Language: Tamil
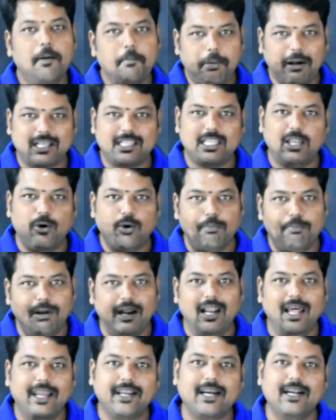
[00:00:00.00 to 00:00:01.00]
பக்கத்தில் ஒரு
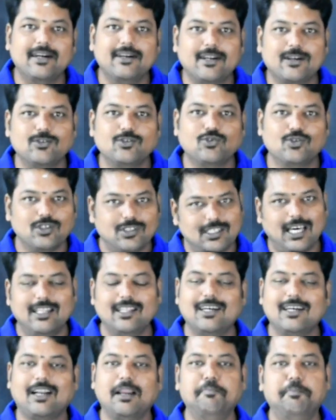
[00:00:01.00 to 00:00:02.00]
பெல் ஐக்கான் இருக்கும் ஸ்டூடெண்ட்ஸ்
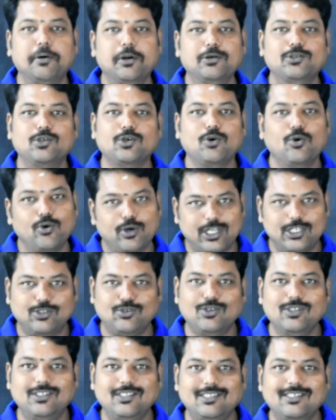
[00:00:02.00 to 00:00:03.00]
அதையும் கிளிக் பண்ணி வச்சுக்கோங்க ஓகே
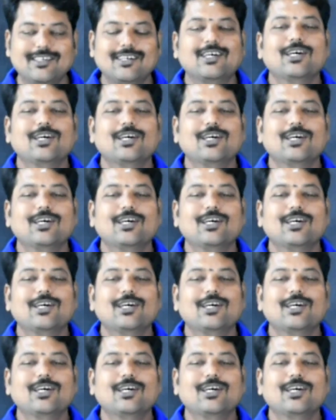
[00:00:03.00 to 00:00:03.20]
ஸ்டூடெண்ட்ஸ்